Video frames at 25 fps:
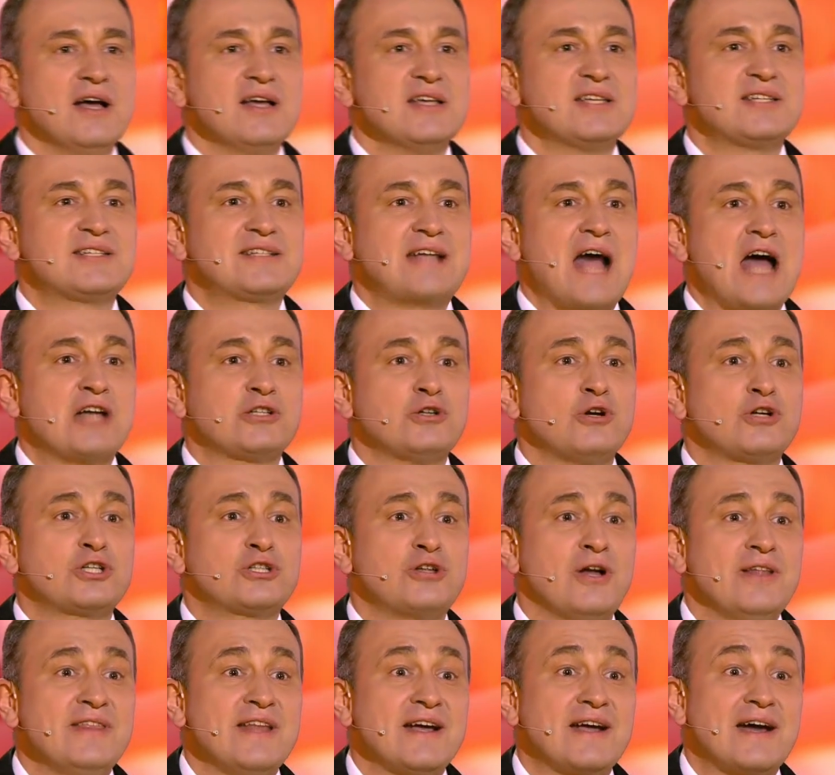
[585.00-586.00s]
Скажу,
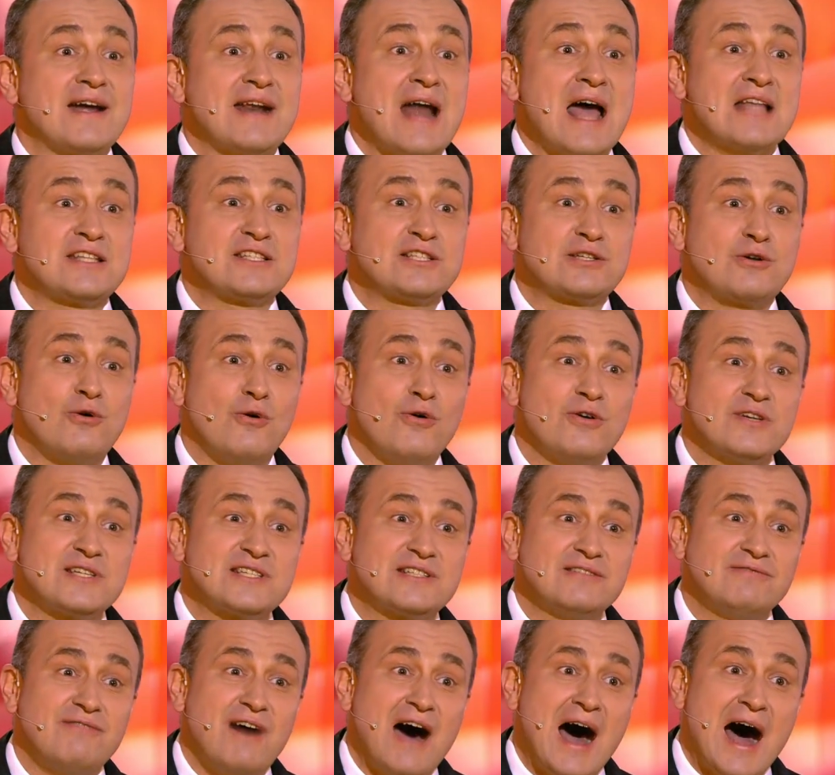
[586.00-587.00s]
что на городскую
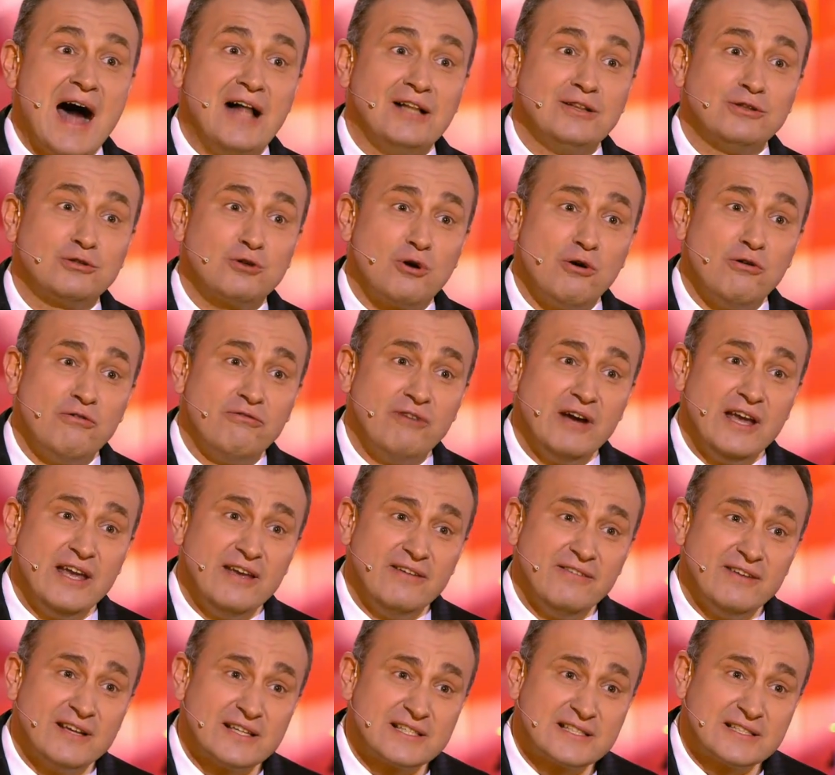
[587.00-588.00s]
свалку
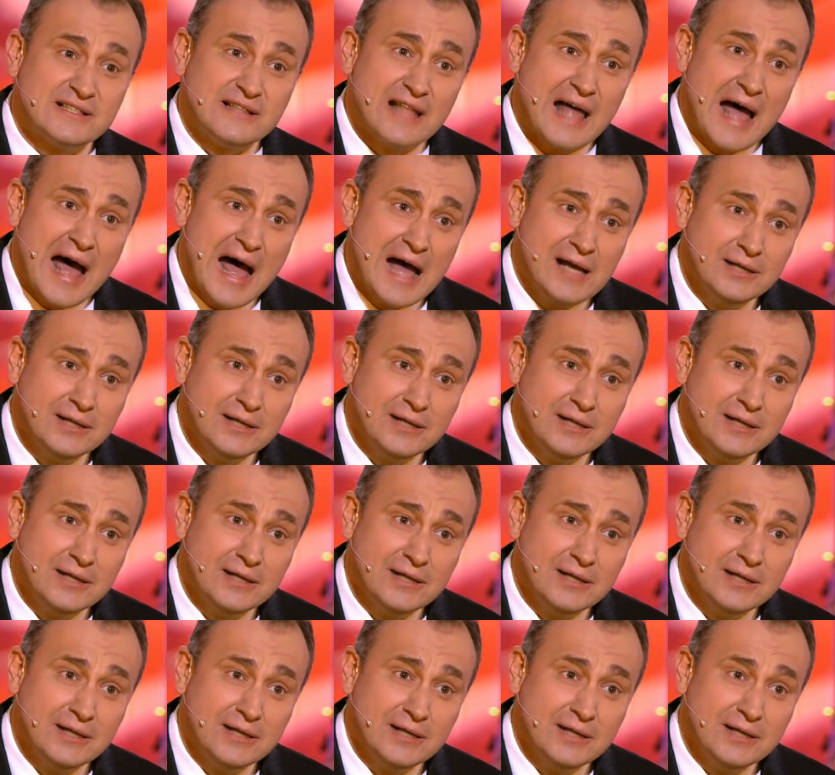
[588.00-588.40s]
вывезла.